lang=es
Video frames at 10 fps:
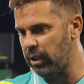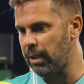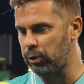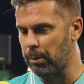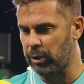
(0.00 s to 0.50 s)

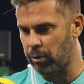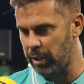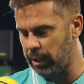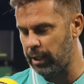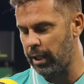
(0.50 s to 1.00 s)
intentamos ser
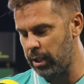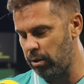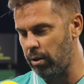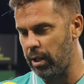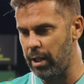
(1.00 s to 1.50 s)
protagonistas
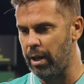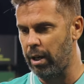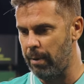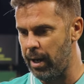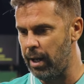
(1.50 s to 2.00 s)
dentro del
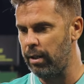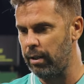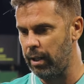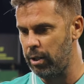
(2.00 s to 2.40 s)
rival.